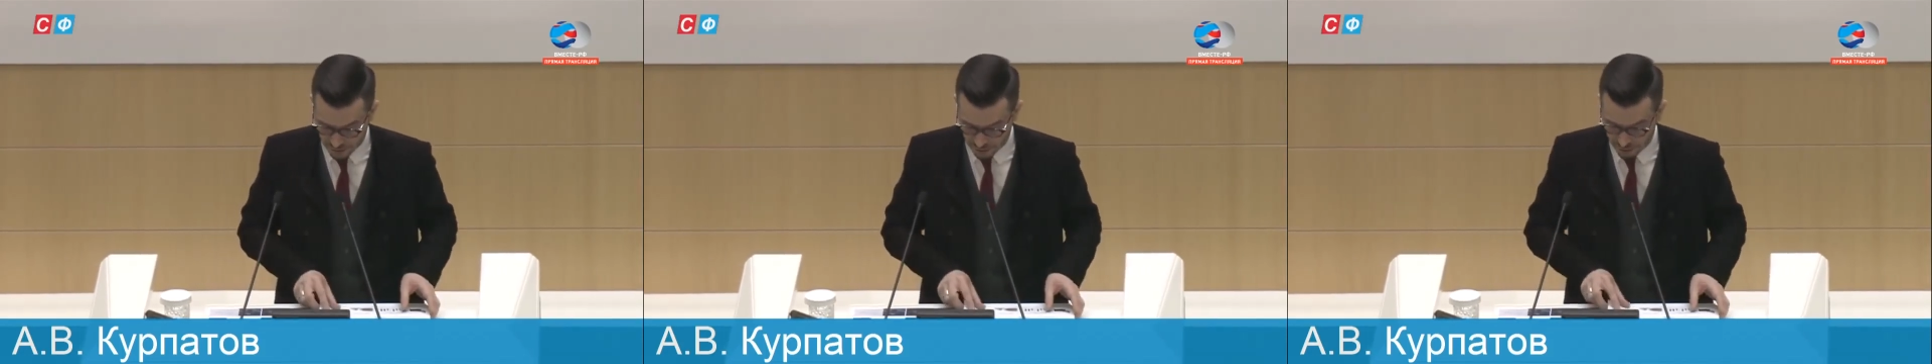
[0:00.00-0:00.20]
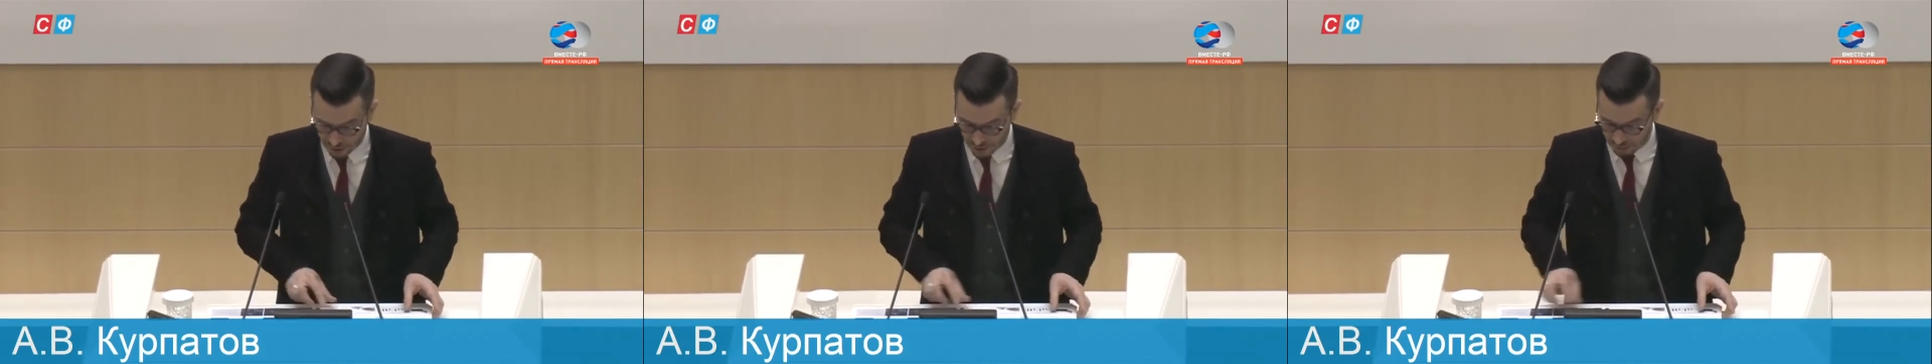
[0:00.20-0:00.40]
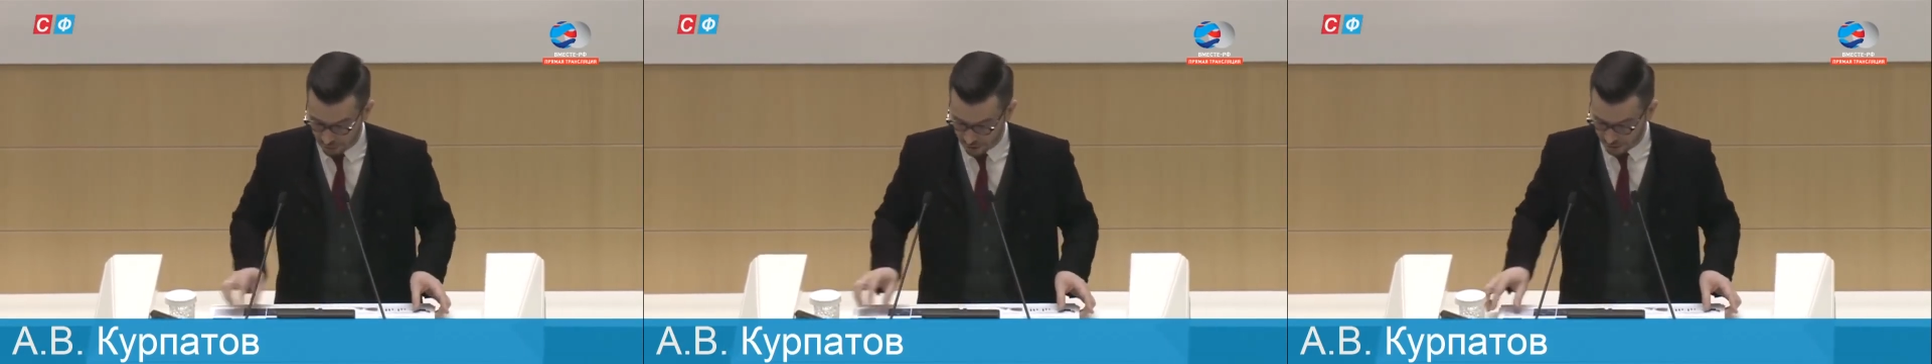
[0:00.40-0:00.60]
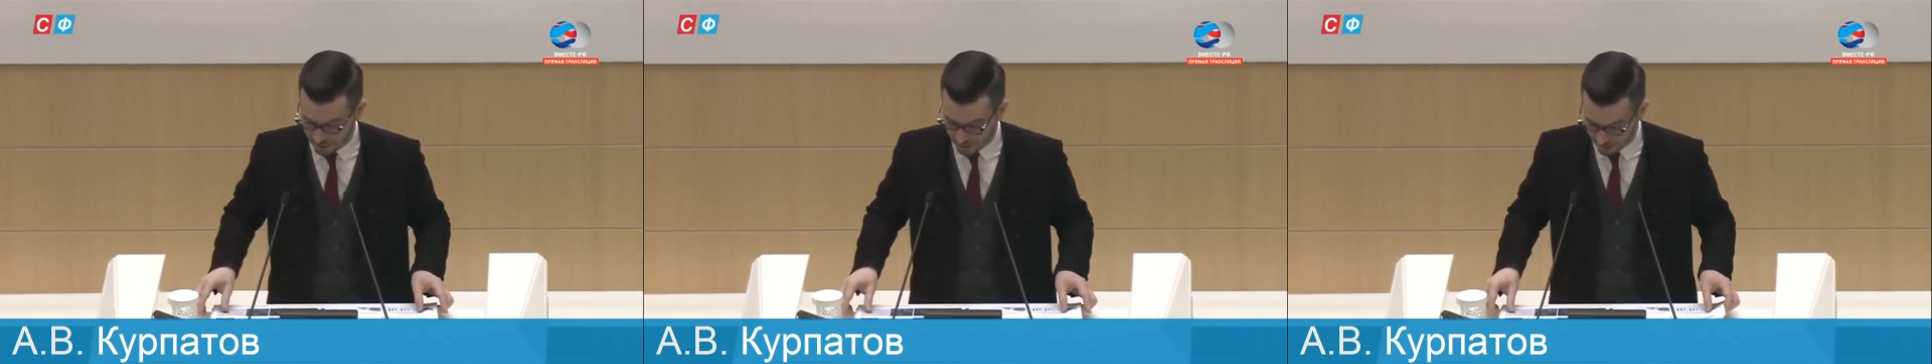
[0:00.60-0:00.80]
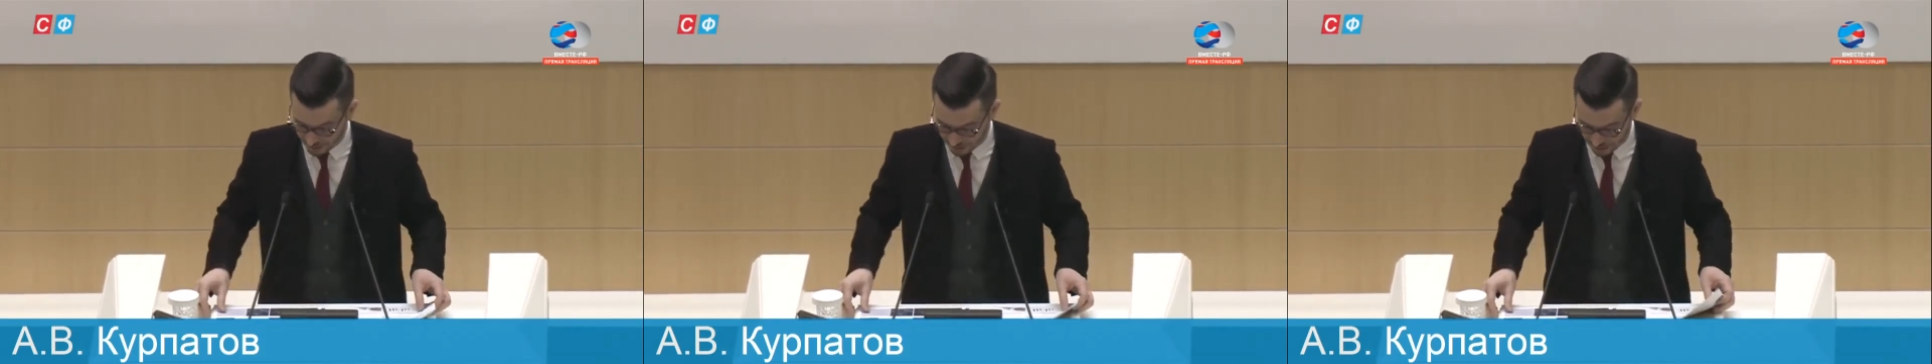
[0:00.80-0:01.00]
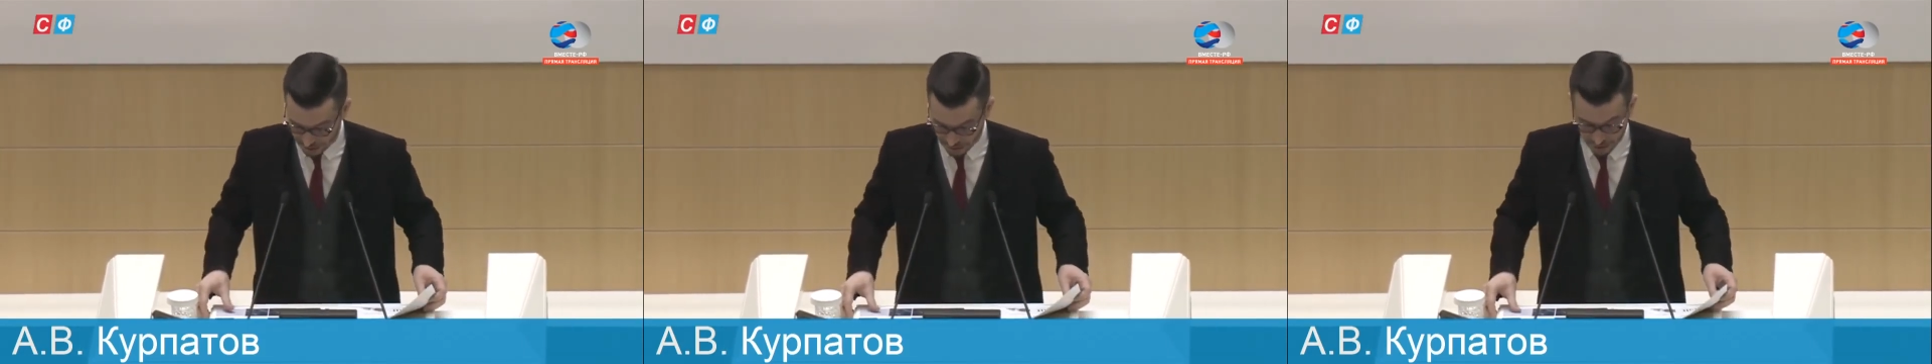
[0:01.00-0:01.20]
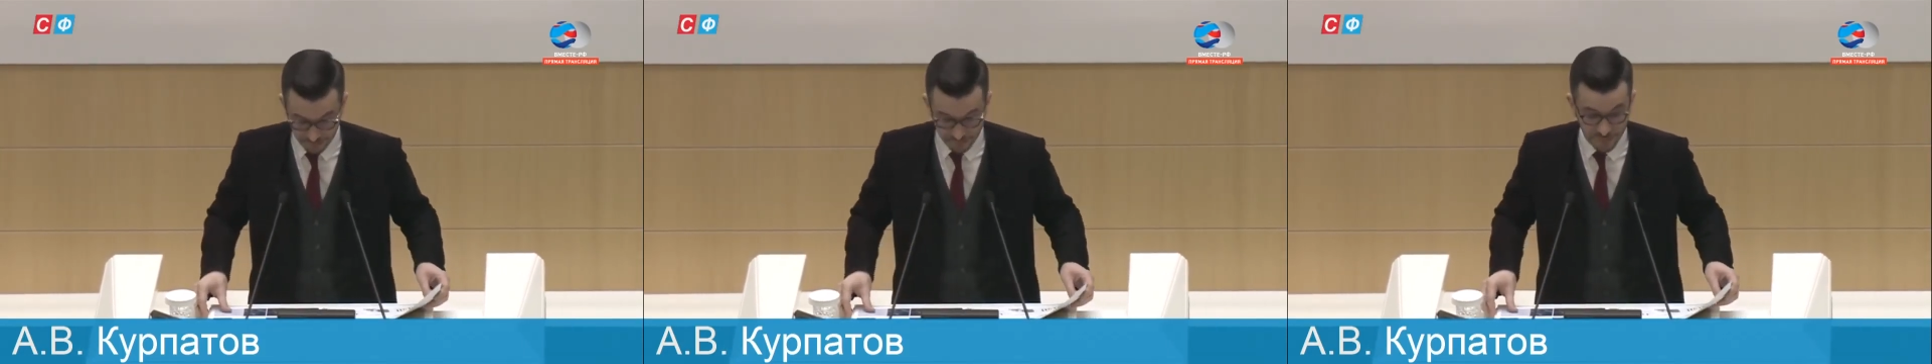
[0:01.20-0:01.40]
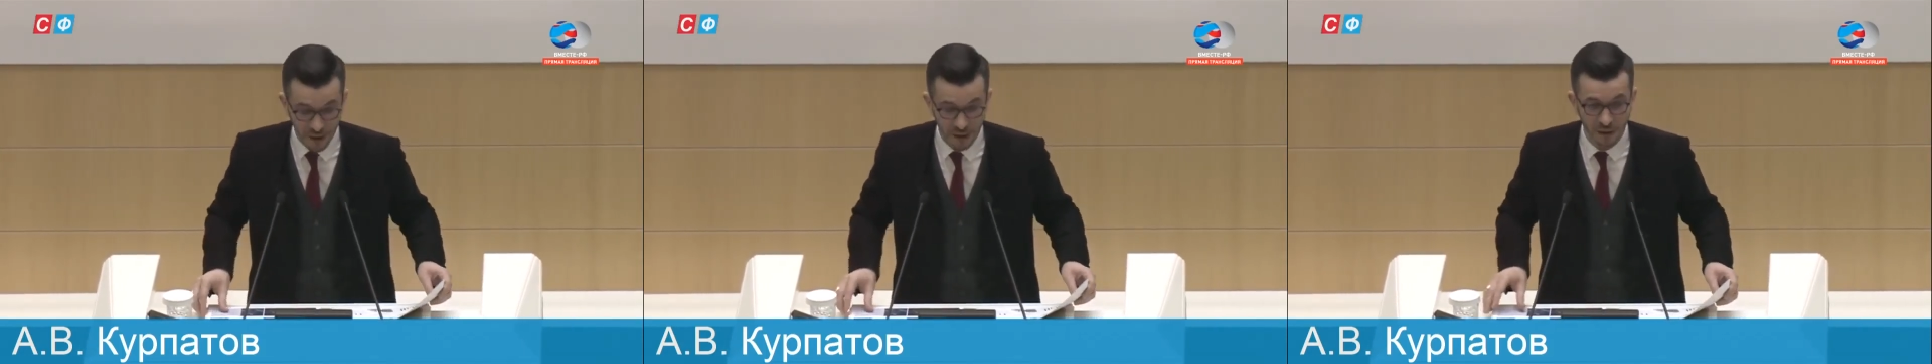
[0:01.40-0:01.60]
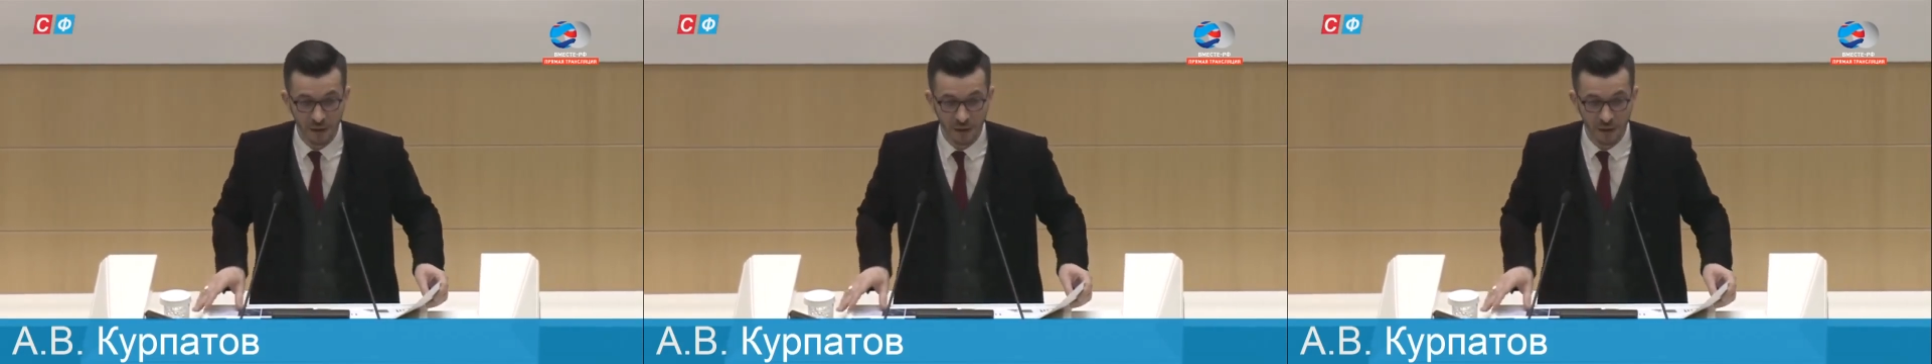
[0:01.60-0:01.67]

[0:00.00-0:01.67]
все более и более драматичным.